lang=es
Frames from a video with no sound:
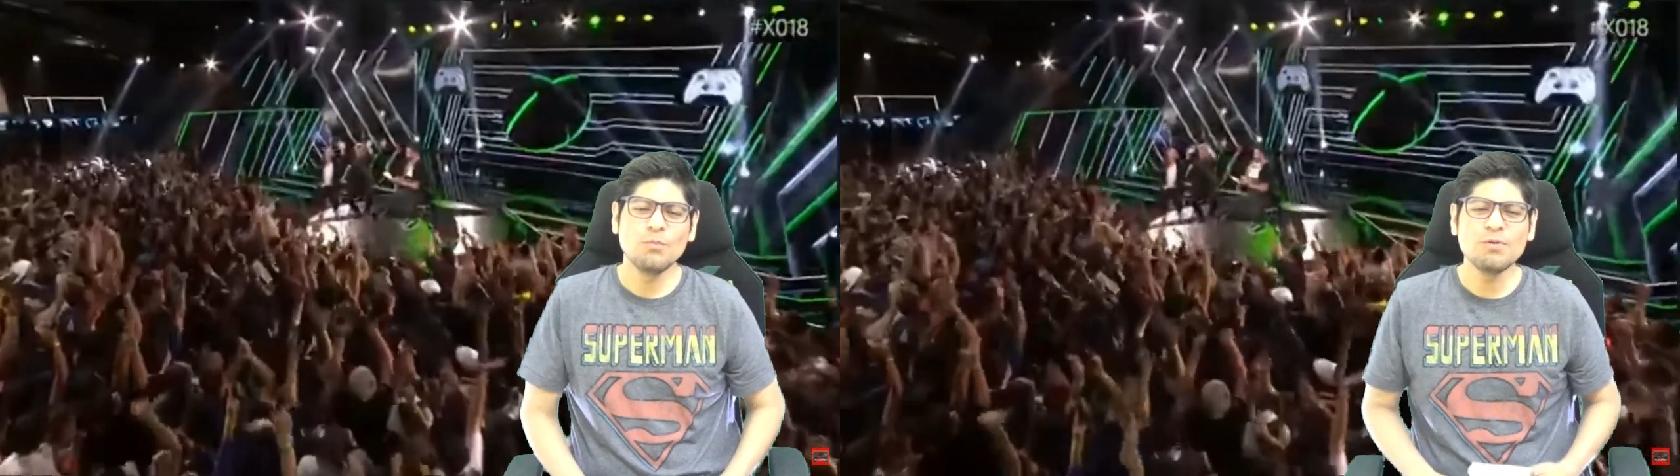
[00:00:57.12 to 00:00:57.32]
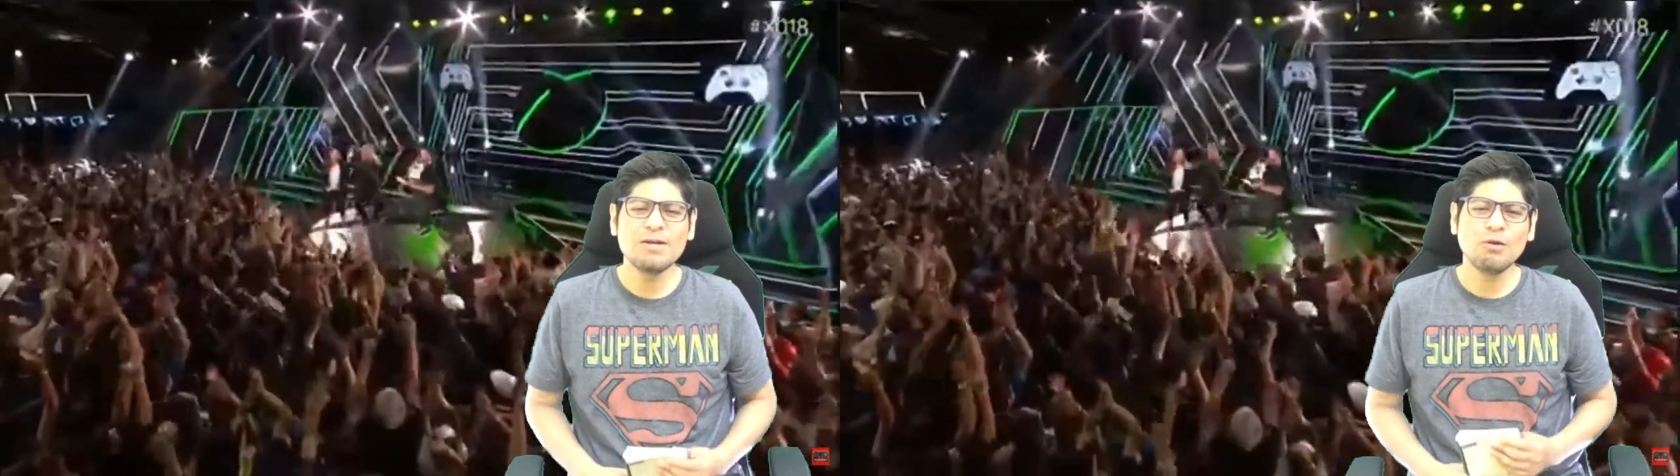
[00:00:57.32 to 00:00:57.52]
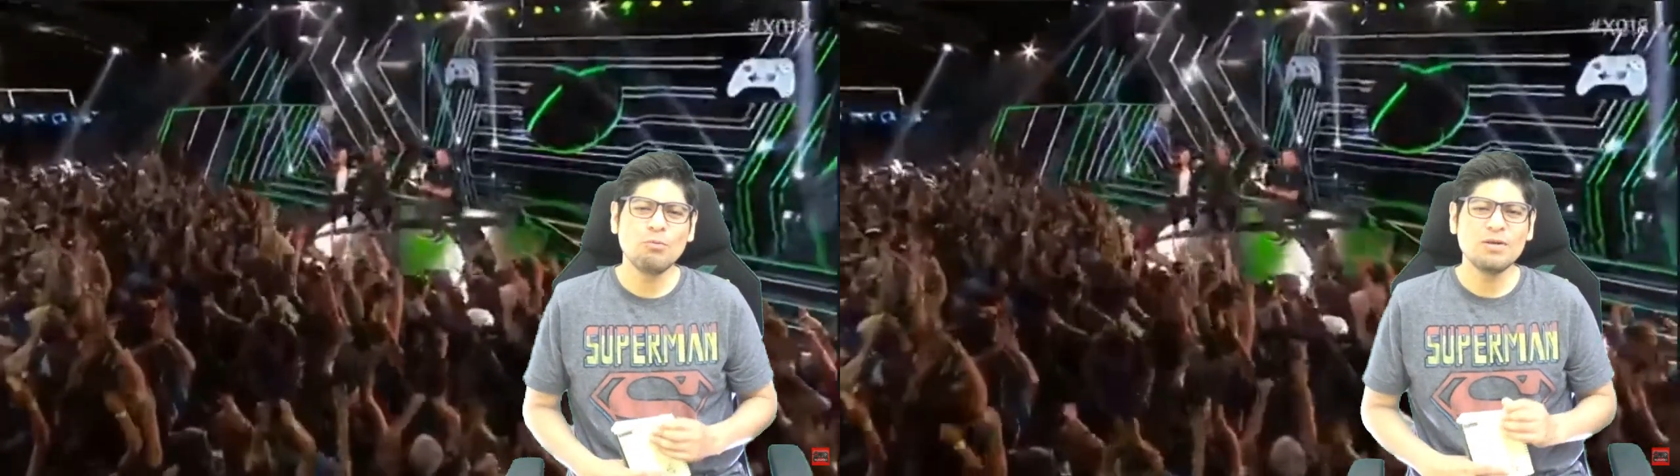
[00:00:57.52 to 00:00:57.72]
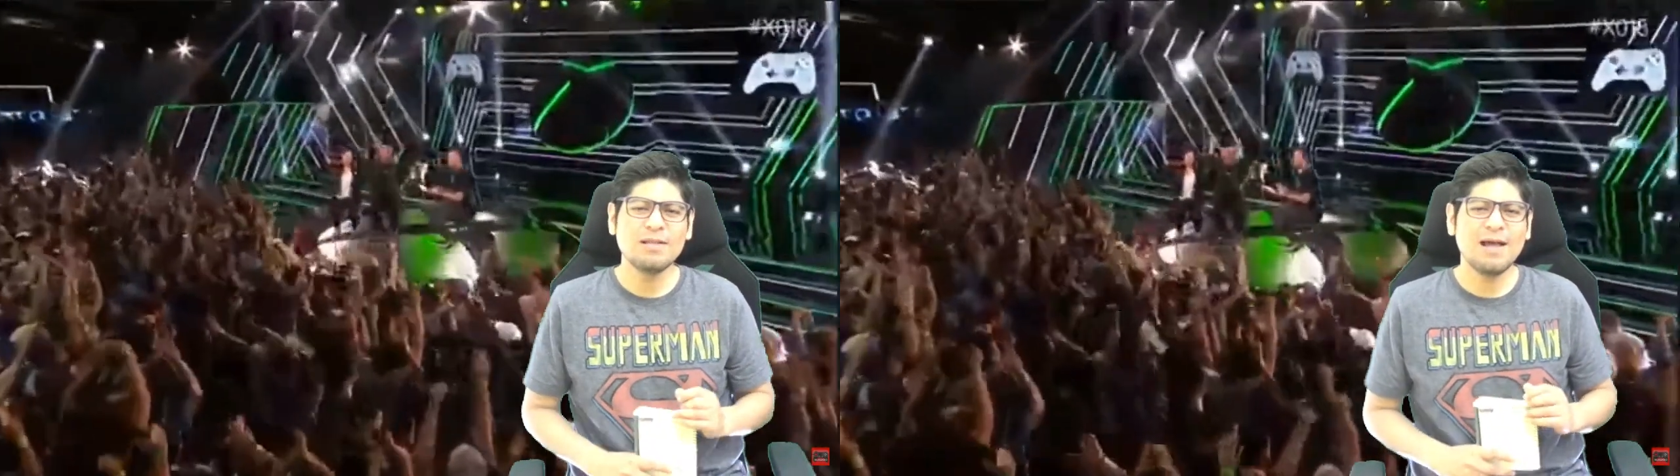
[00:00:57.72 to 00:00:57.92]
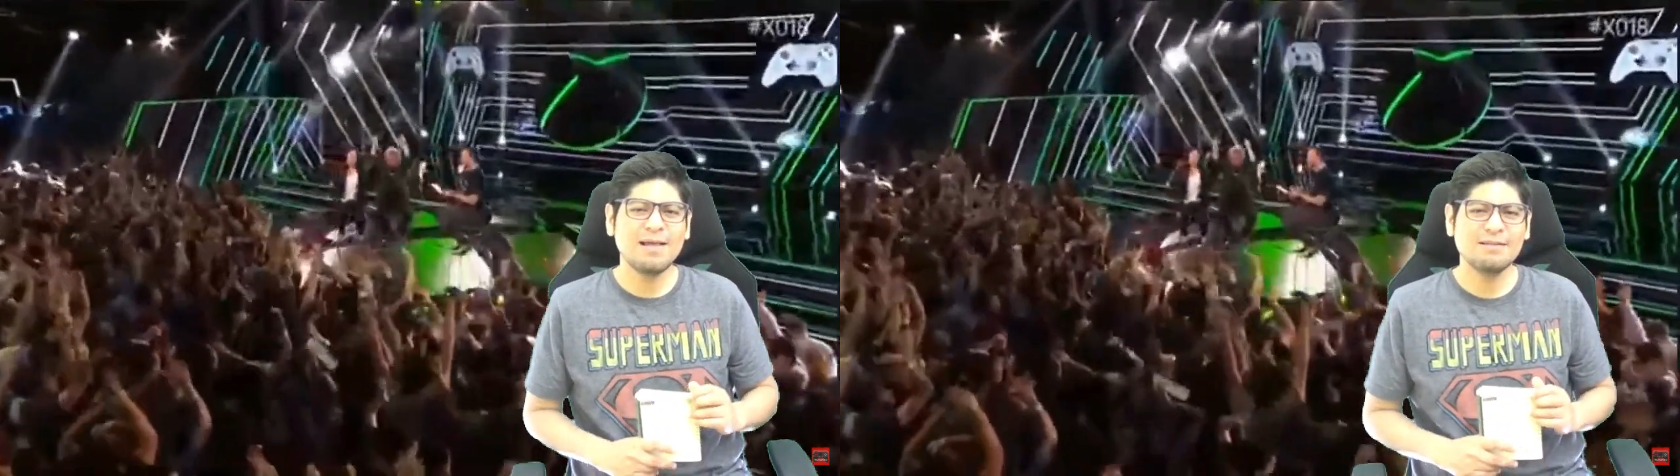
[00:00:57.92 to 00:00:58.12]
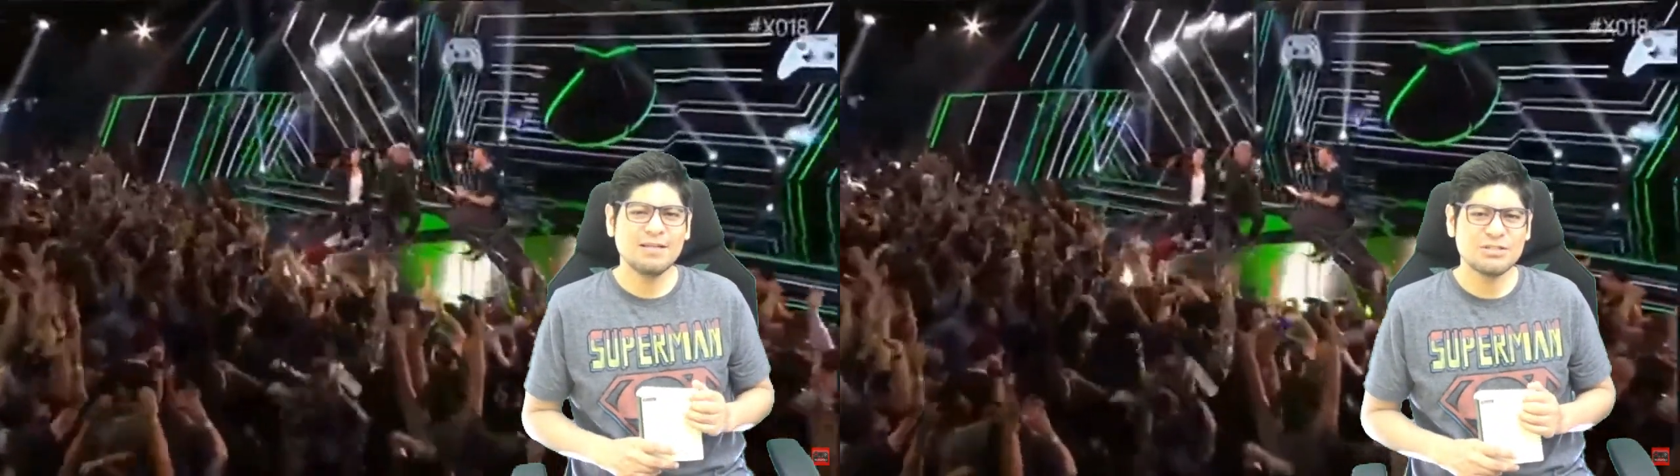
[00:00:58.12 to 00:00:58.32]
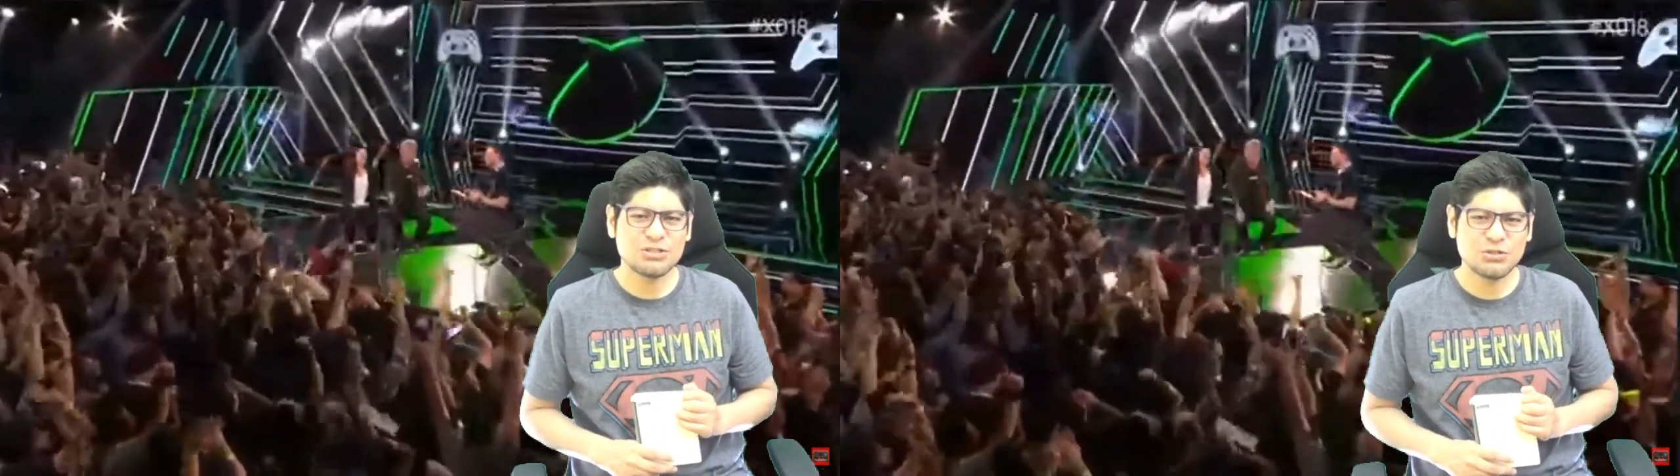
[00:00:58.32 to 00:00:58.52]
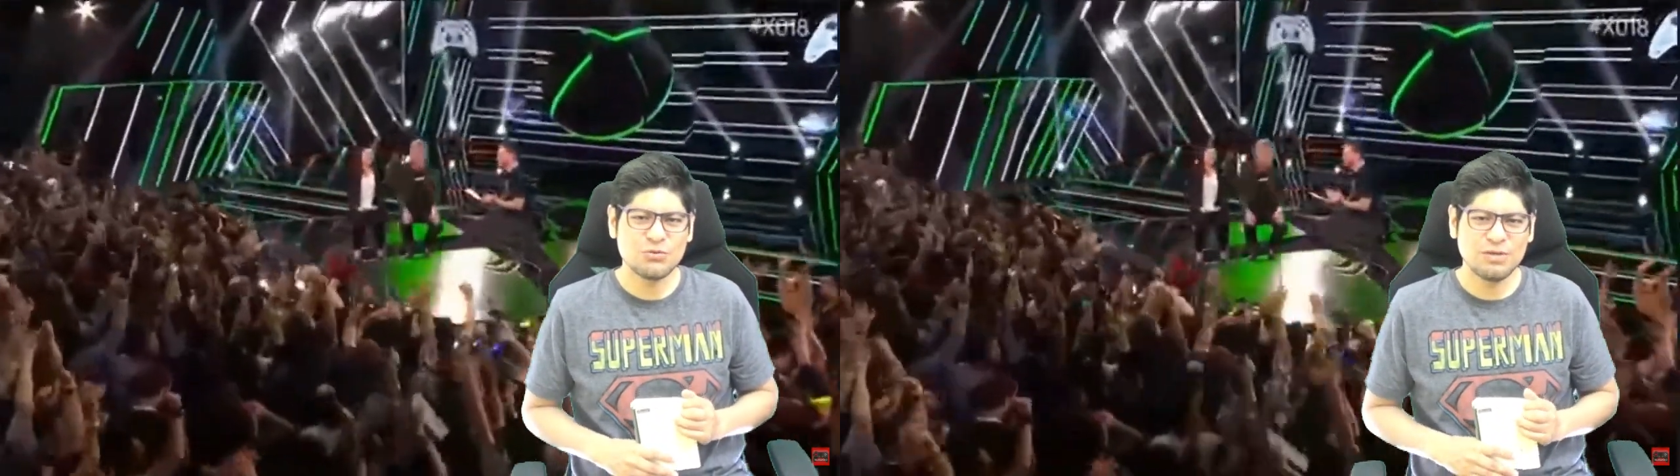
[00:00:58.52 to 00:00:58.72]
Muy bien, comunidad de
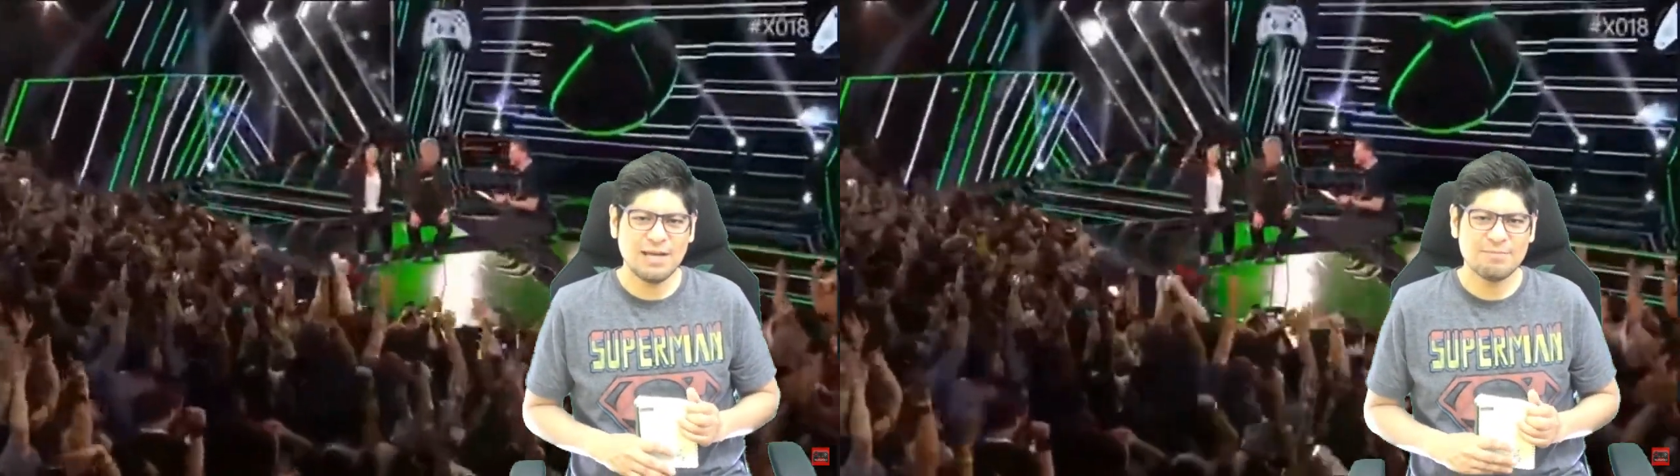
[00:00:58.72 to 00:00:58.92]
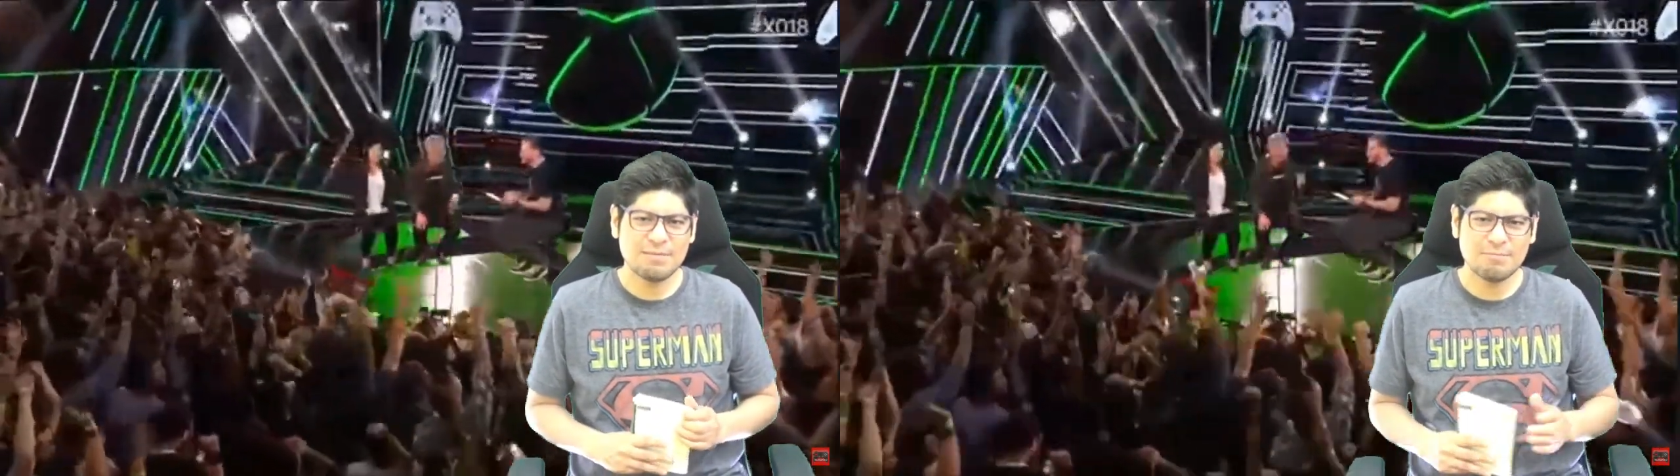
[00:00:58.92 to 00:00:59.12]
Sioux Gamer.